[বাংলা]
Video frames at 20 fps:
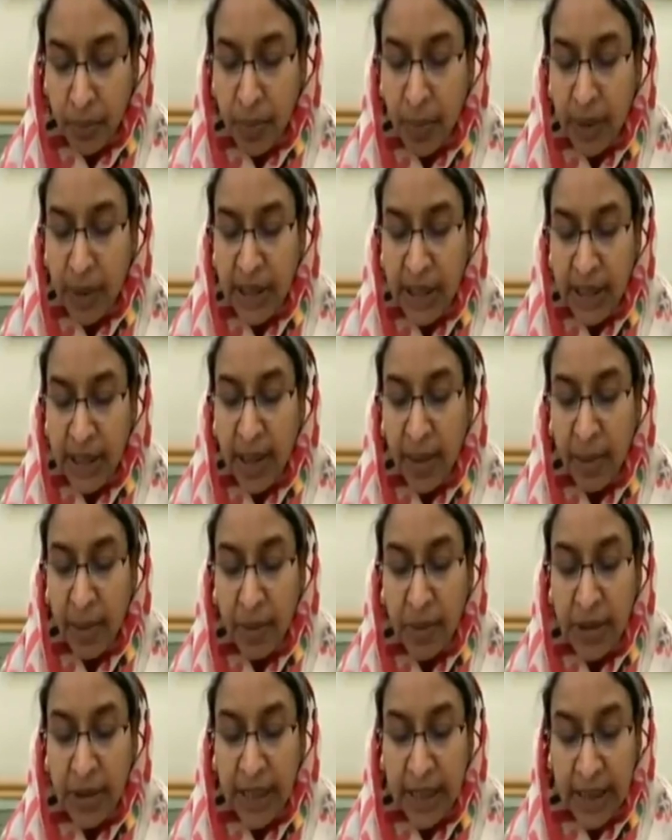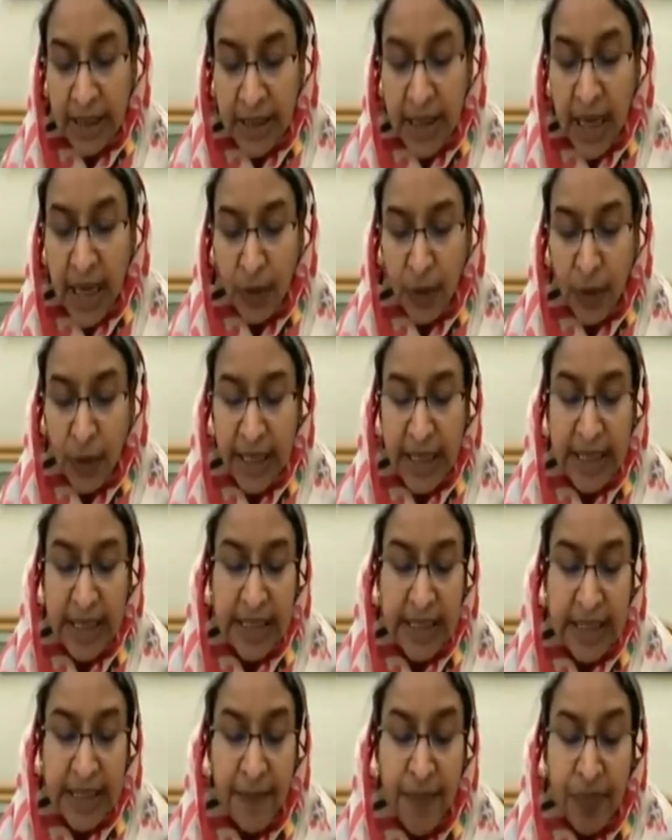শিক্ষা ব্যবস্থাকে চালু রেখেছে
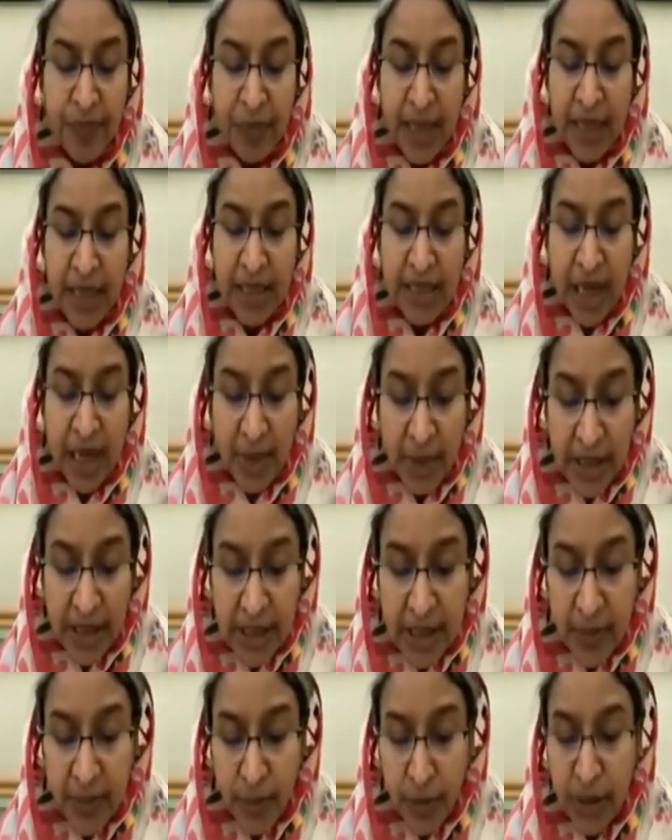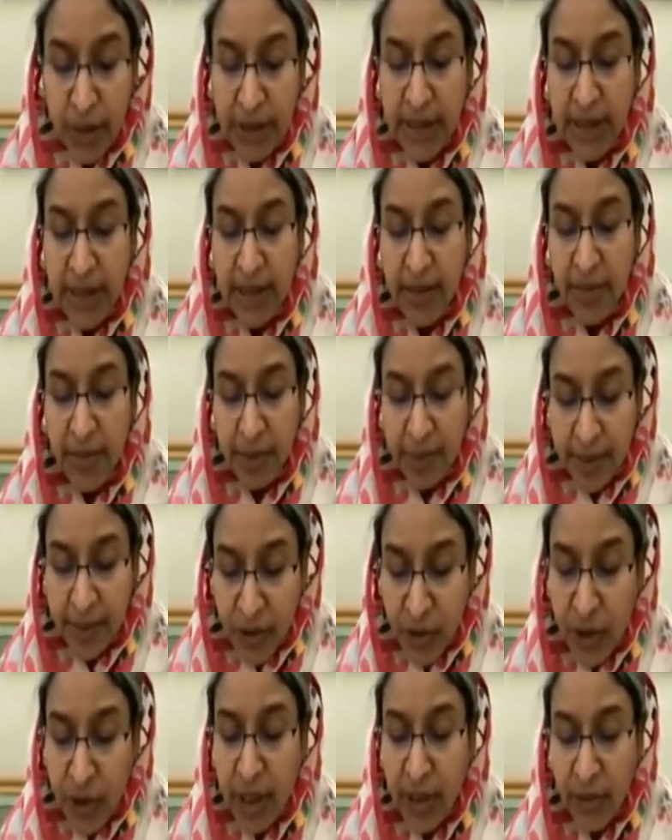সামাজিক পরিস্থিতি
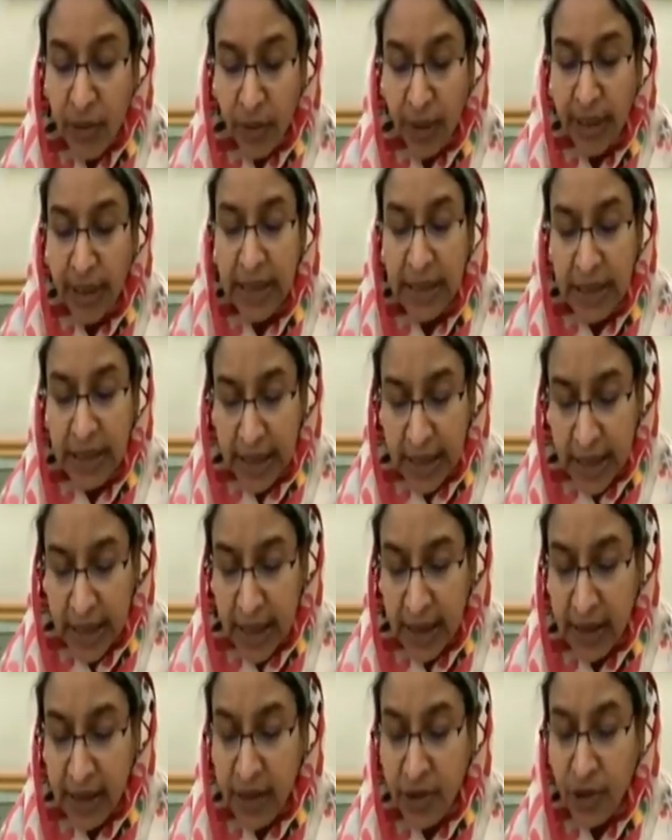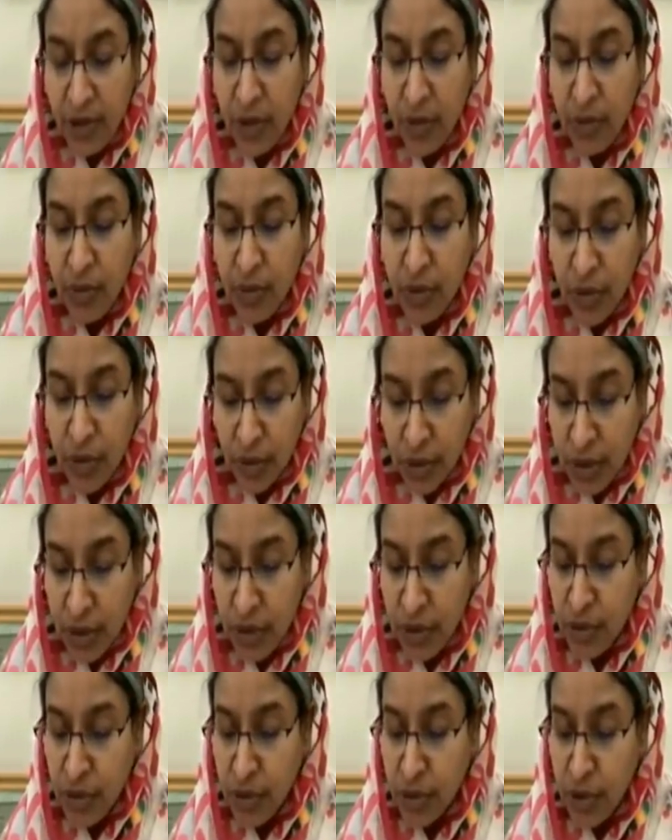বিবেচনা করে শিক্ষার্থী সহ
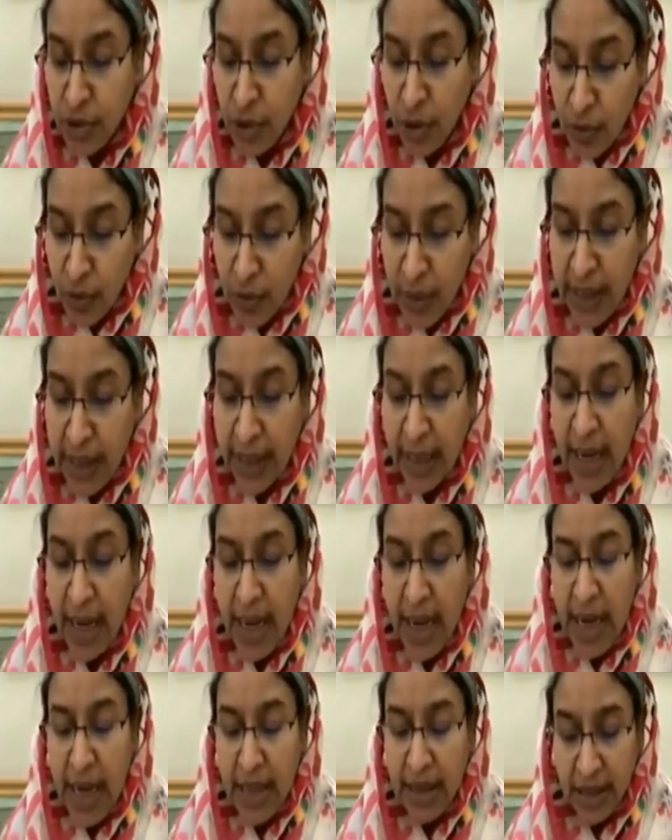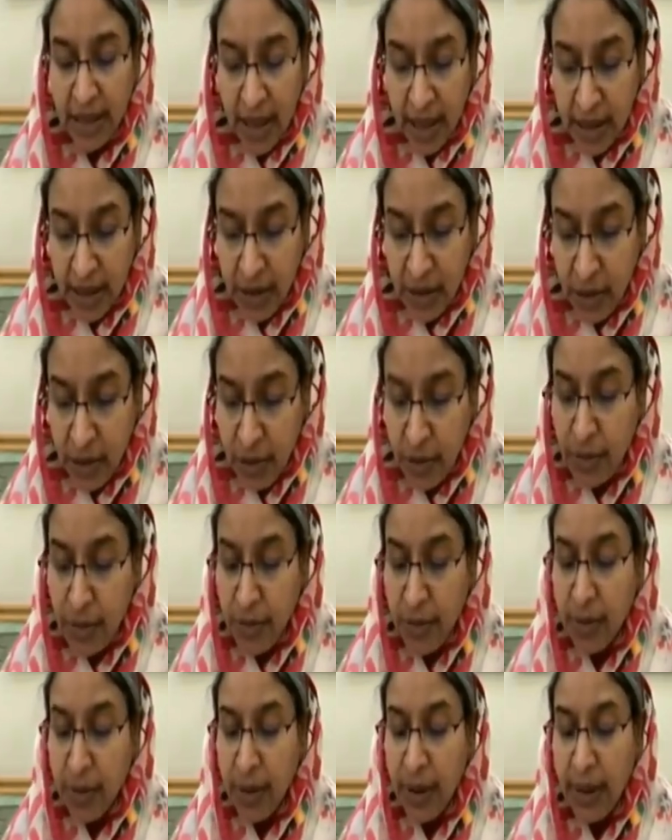সংশ্লিষ্ট সকলের স্বাস্থ্য
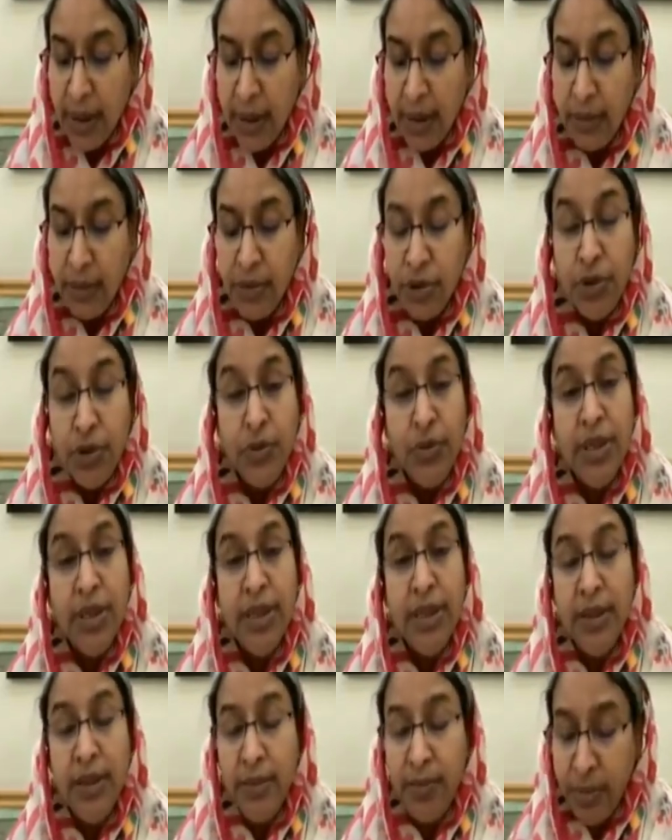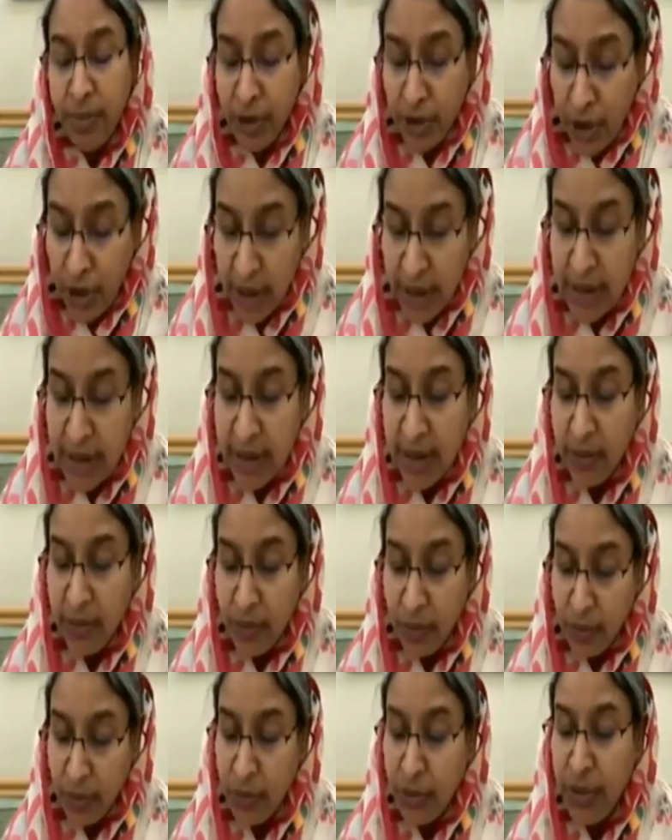ঝুঁকির বিষয়টিকে
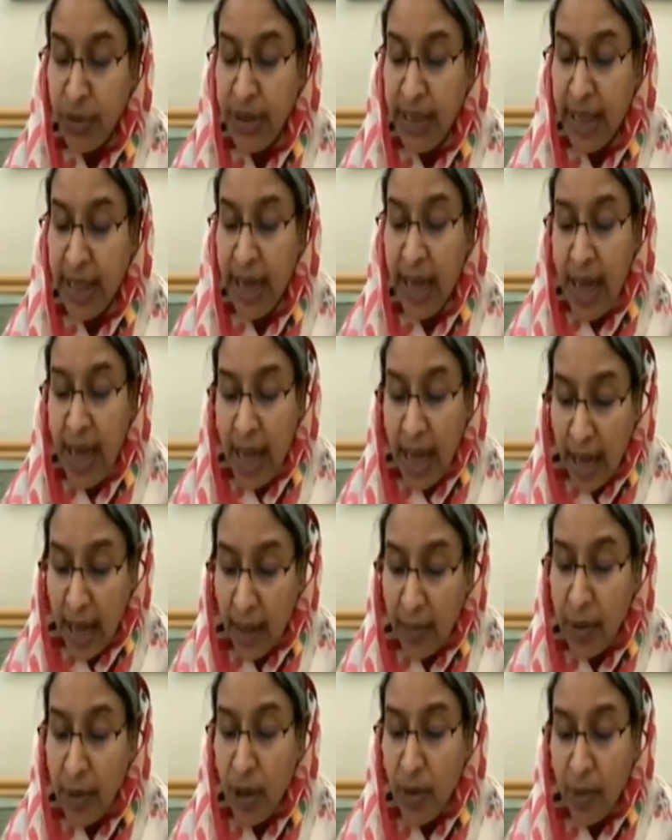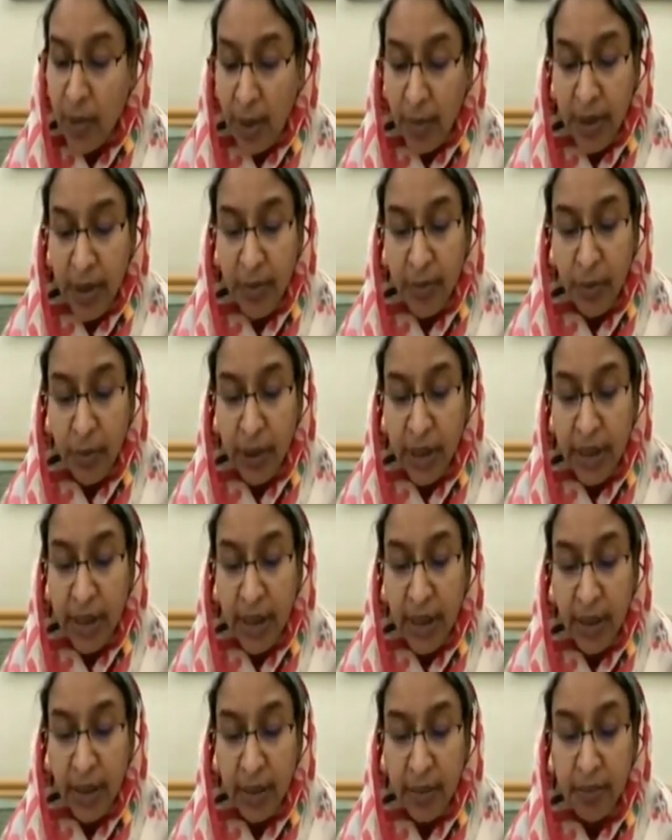গুরুত্ব দিয়ে আমরাও পাবলিক
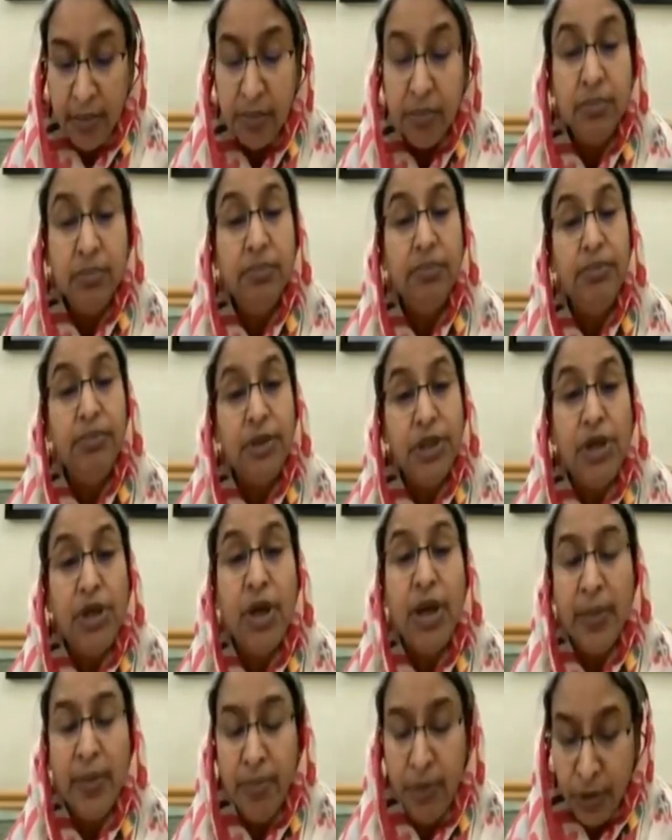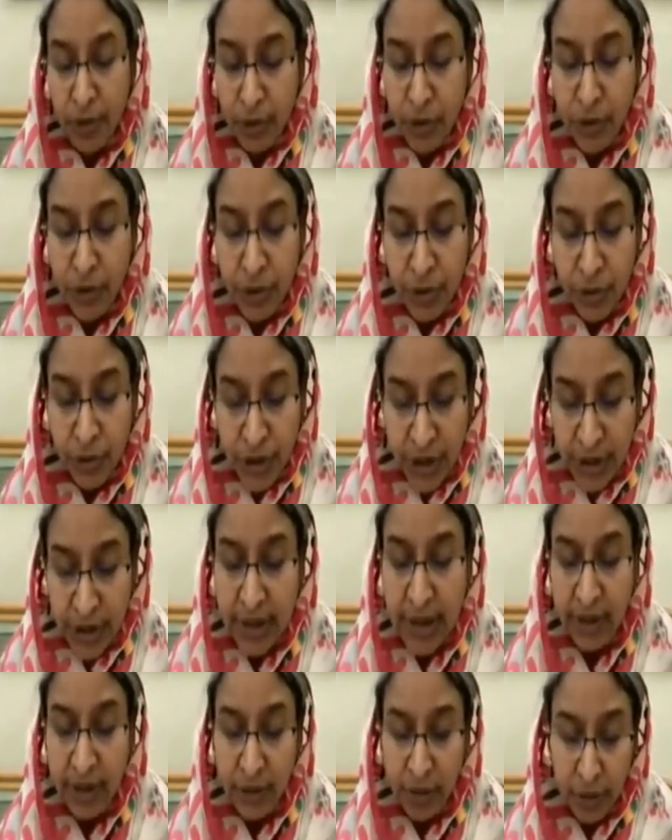পরীক্ষা বিষয়ে প্রয়োজনীয়
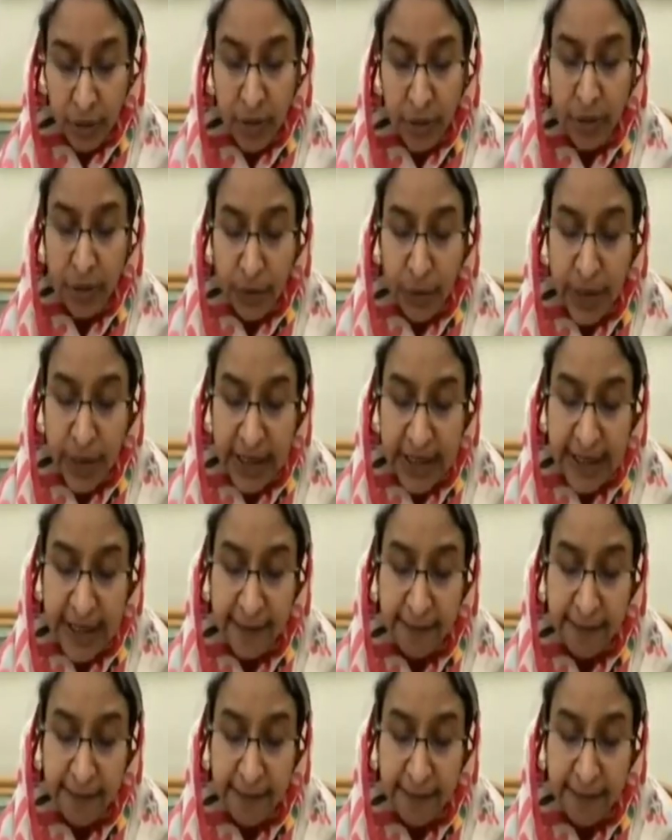সিদ্ধান্ত গ্রহণ করেছি